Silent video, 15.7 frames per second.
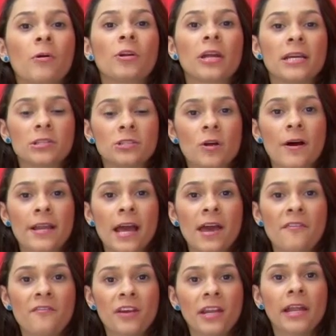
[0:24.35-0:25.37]
Porque eso van
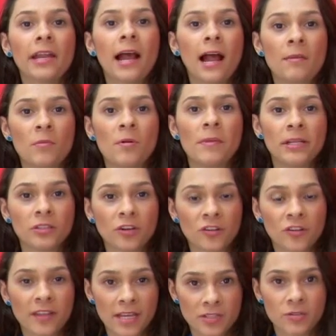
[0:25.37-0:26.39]
a definir al
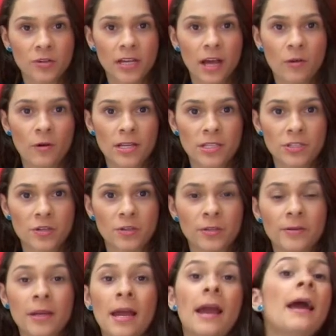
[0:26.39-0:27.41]
momento de su graduación.
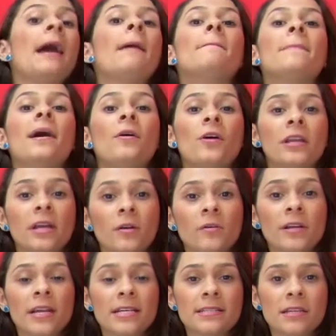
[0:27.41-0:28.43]
Bajo
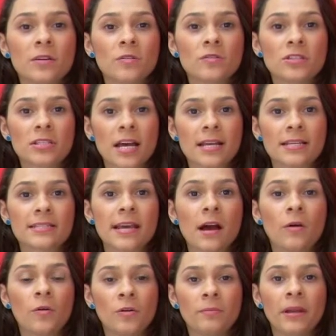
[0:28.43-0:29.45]
ninguna
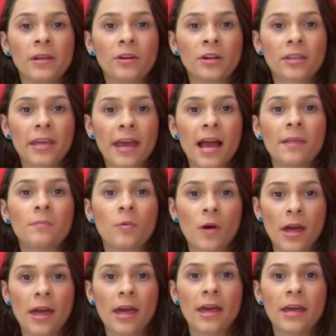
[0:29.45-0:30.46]
circunstancia un menor de edad
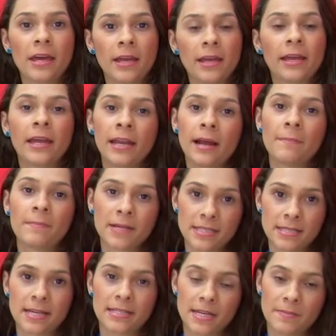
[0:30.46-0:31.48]
puede ir a
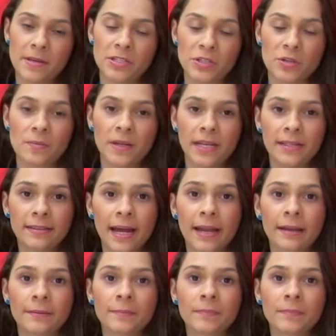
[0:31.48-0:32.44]
prestar servicio militar.